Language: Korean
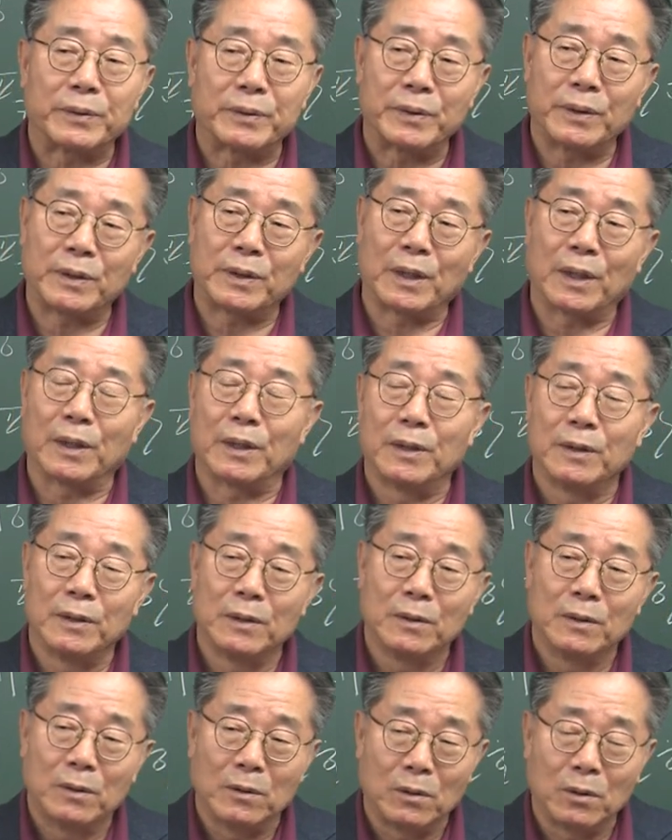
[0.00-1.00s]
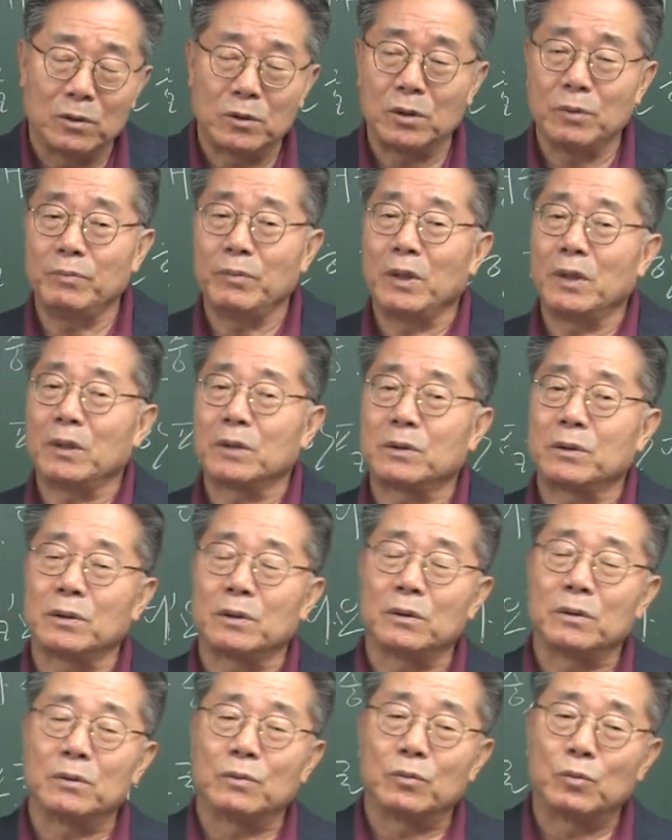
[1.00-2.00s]
그러니까 어떤
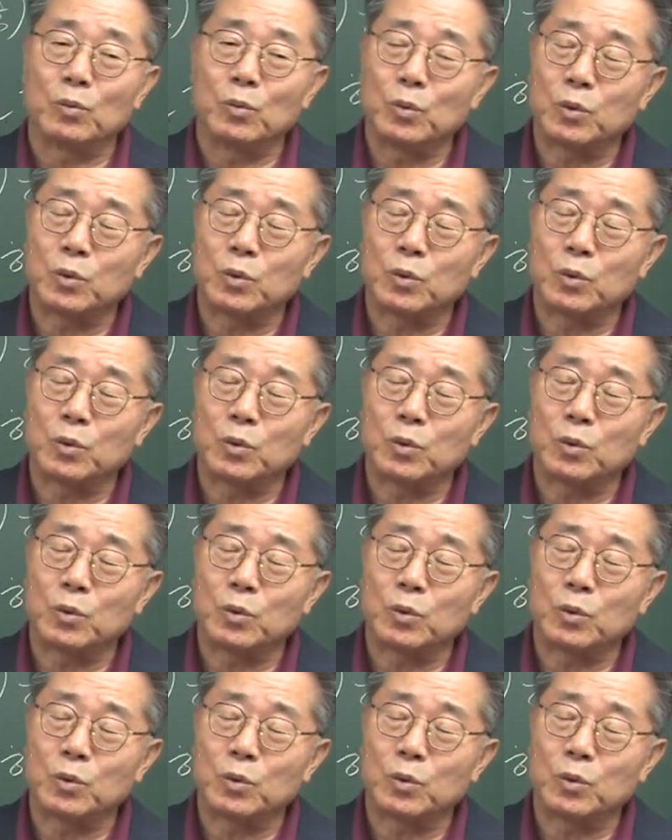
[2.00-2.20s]
면에서는